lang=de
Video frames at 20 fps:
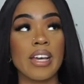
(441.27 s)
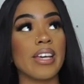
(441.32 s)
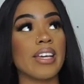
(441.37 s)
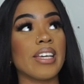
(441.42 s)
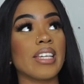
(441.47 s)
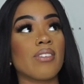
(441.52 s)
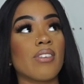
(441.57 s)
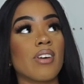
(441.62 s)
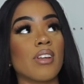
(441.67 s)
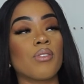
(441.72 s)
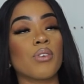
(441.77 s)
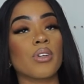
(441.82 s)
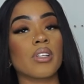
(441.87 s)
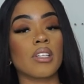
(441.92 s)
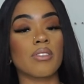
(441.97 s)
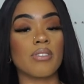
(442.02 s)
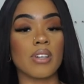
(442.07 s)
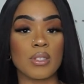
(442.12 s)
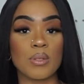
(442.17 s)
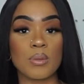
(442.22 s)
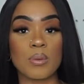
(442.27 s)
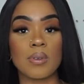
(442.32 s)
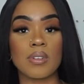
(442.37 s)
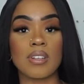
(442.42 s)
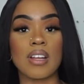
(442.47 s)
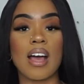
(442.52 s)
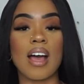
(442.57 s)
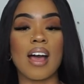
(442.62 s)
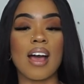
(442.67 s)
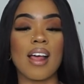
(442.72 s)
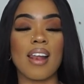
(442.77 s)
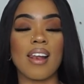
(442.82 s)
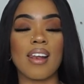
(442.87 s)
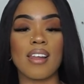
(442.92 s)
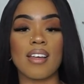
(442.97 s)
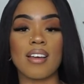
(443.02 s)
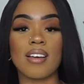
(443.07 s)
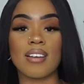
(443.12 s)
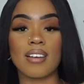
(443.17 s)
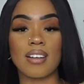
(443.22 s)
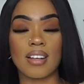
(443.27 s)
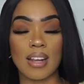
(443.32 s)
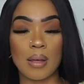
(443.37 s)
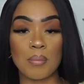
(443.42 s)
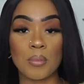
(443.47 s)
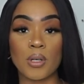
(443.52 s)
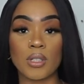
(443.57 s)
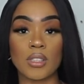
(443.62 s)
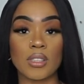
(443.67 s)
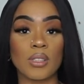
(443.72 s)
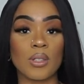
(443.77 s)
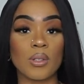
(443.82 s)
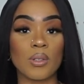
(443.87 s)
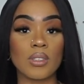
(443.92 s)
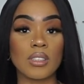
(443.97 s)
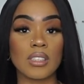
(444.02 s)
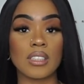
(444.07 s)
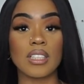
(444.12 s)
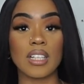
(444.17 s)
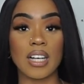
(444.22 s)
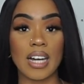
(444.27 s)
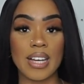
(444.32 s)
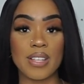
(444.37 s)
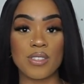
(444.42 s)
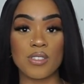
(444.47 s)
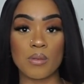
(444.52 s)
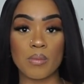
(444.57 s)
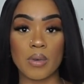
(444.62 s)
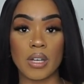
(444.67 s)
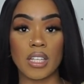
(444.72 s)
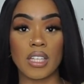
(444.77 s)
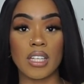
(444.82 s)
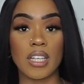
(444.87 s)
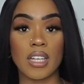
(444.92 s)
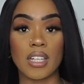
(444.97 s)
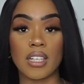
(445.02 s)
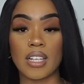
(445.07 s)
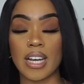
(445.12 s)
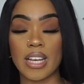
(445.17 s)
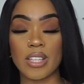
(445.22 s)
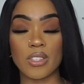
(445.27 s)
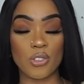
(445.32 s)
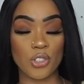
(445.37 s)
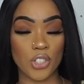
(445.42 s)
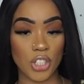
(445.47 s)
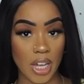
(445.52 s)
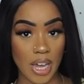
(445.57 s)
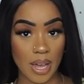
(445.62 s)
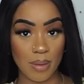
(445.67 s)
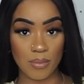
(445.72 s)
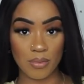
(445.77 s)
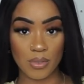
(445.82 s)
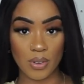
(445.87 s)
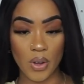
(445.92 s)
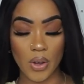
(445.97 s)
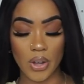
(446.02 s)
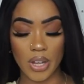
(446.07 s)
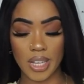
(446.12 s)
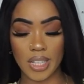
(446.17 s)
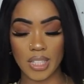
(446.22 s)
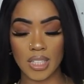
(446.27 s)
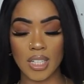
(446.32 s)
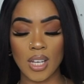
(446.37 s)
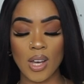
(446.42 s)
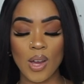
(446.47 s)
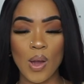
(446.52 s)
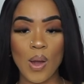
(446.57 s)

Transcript: Ich würde wirklich versuchen, alle Klamotten unten rein zu markieren, reinzuschreiben für euch.